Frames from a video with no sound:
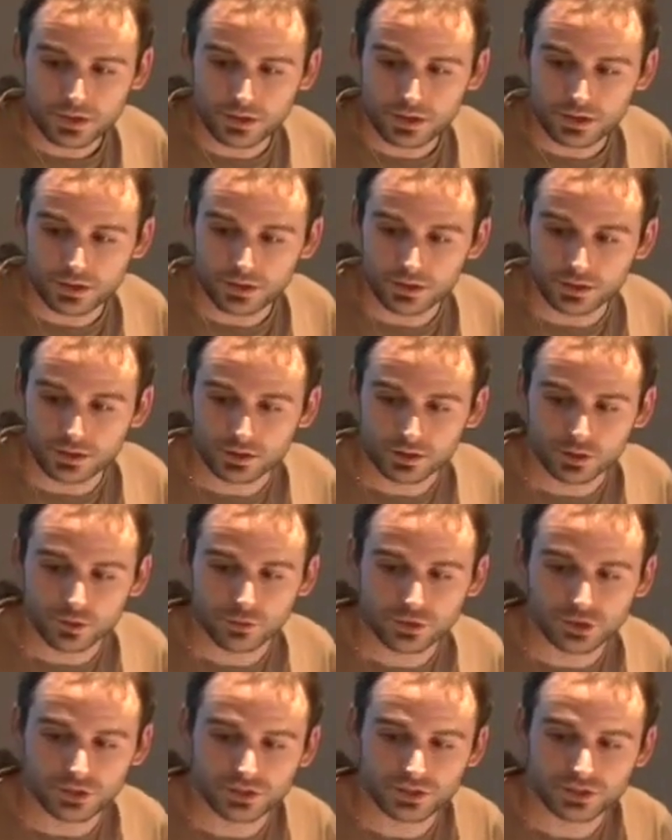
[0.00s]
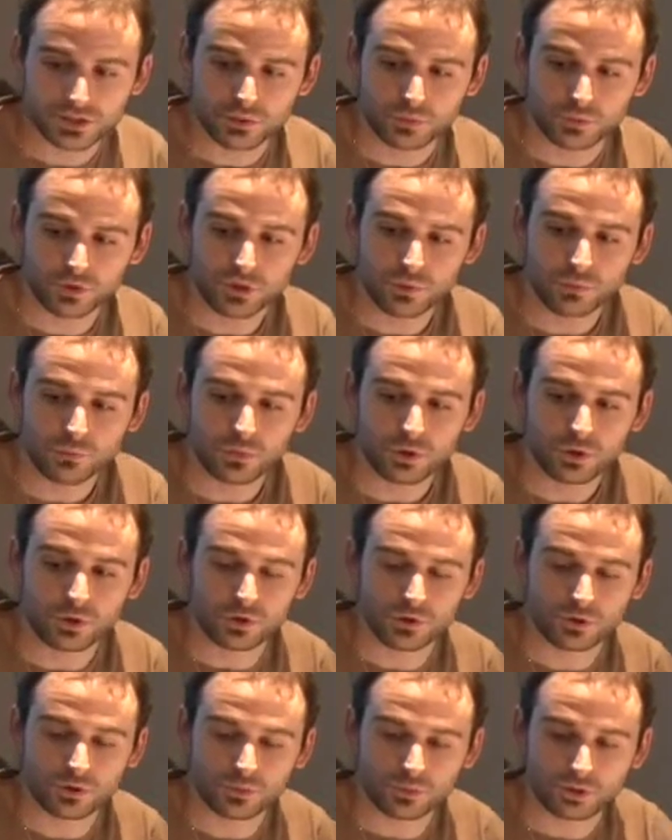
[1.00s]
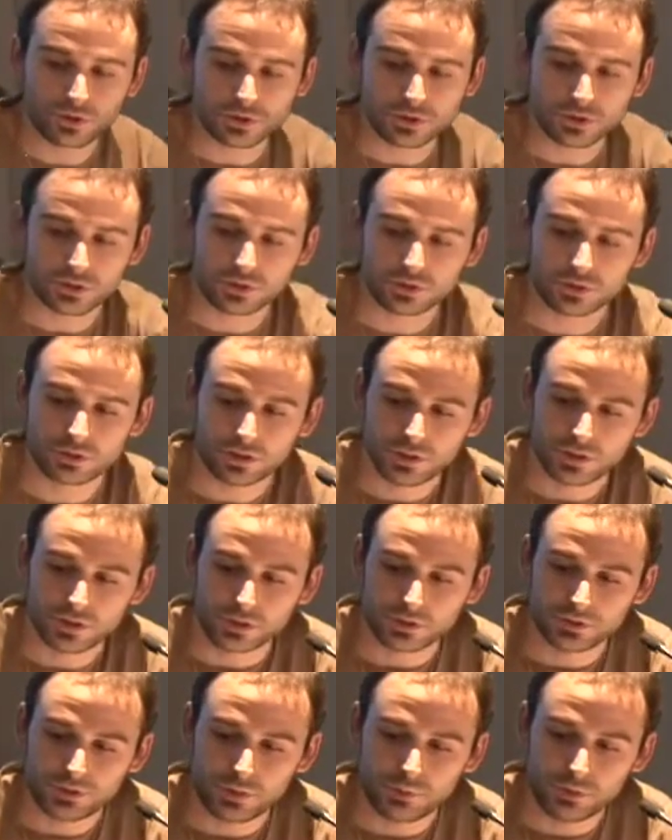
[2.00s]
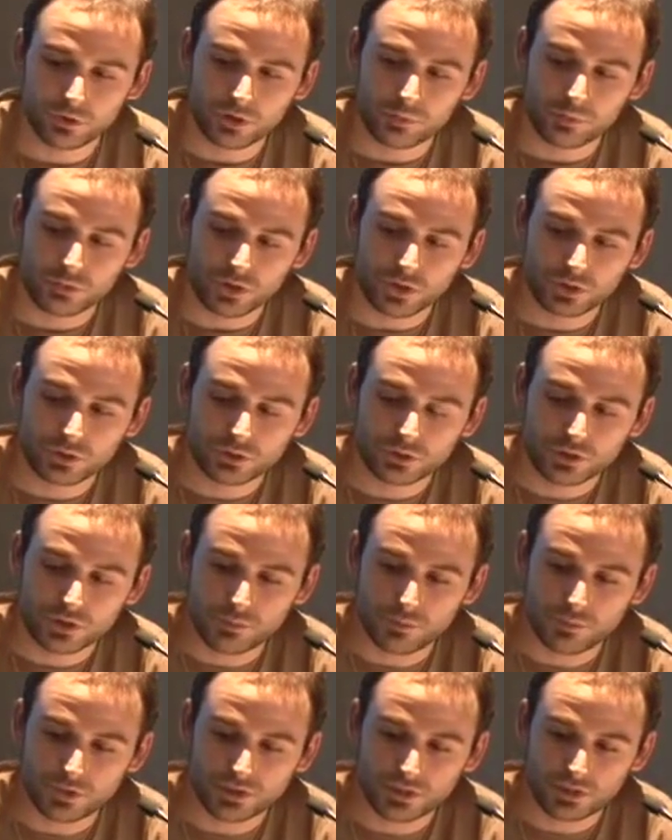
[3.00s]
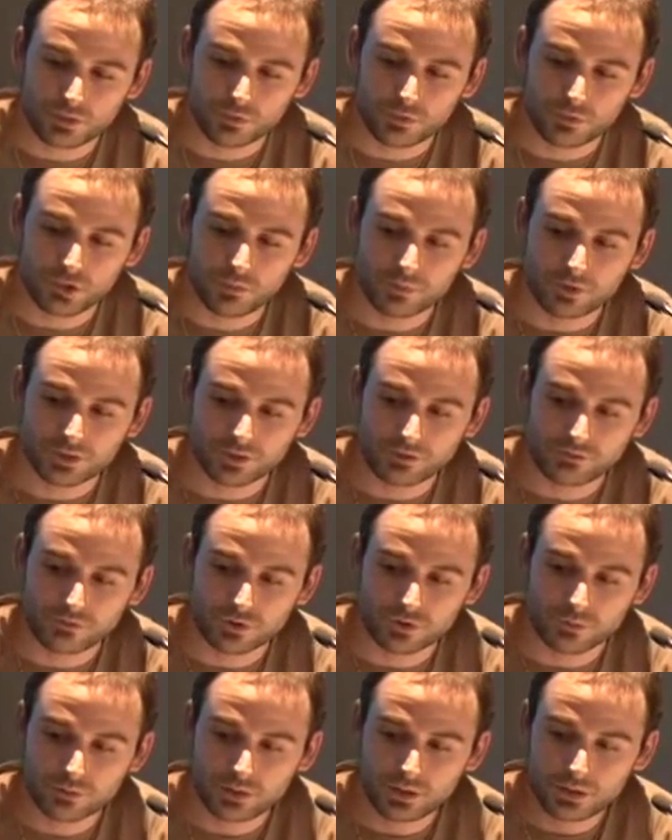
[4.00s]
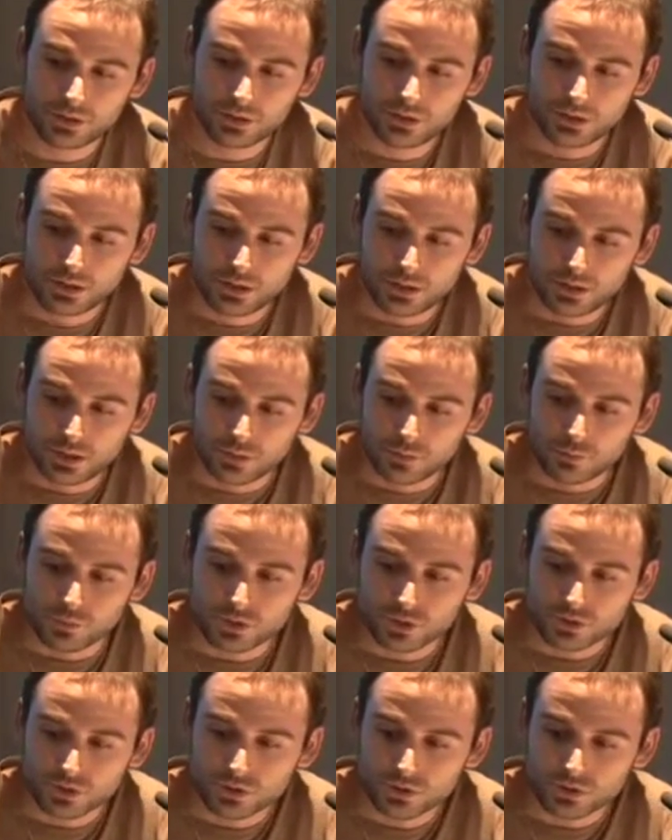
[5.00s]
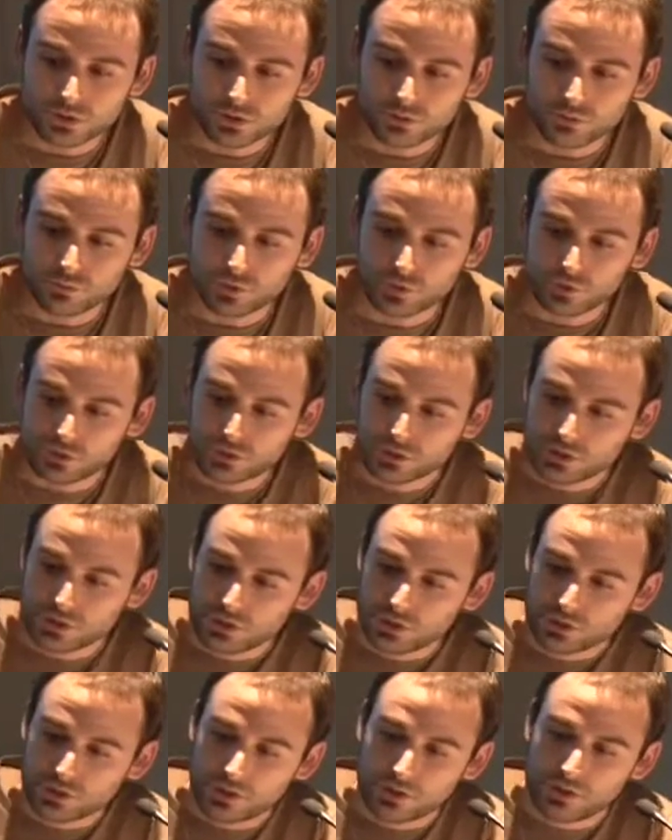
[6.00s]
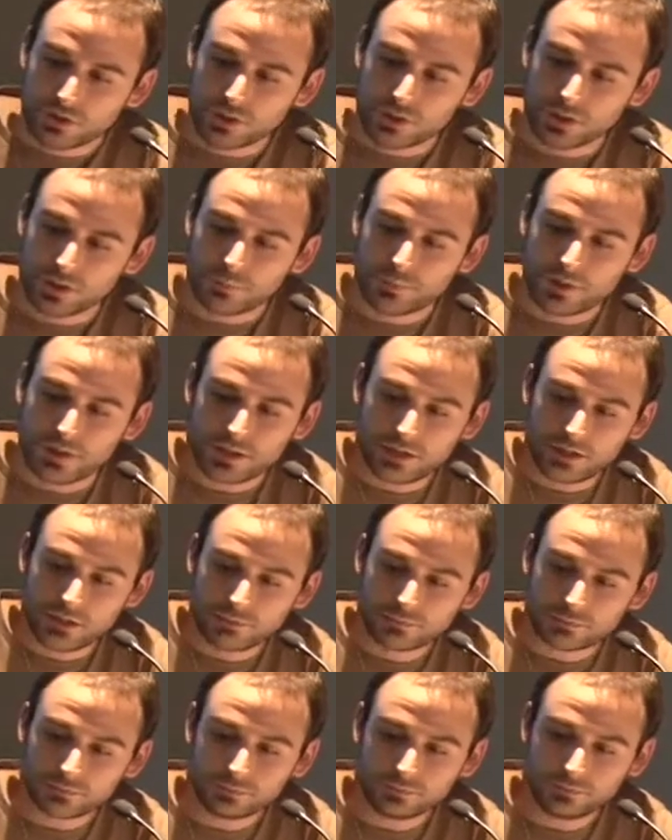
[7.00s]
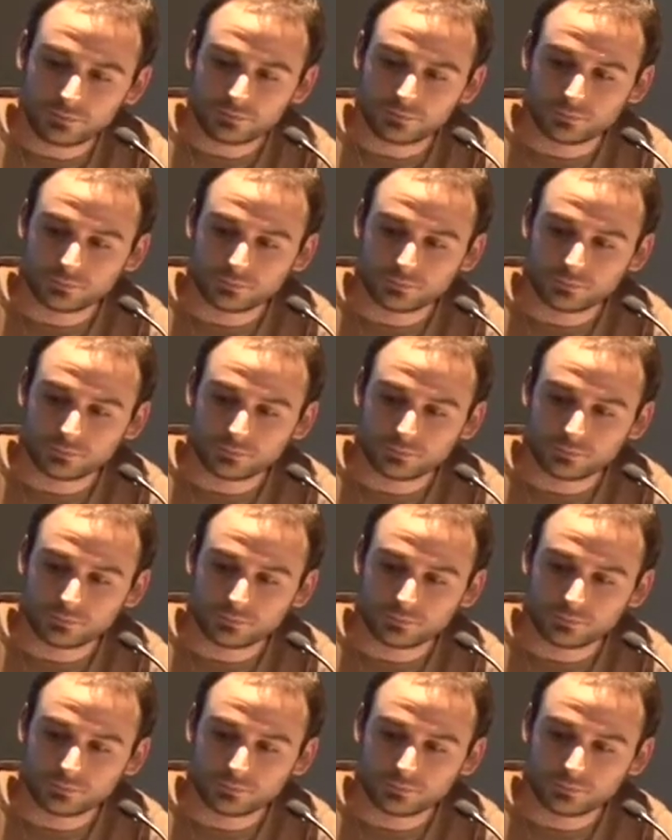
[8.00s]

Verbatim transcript: Ah, ¿Cómo se distribuye un poco ¿no? pues, el, tipo de proyectos que han pasado por la plataforma? Pues bueno, este es el, pay PAI.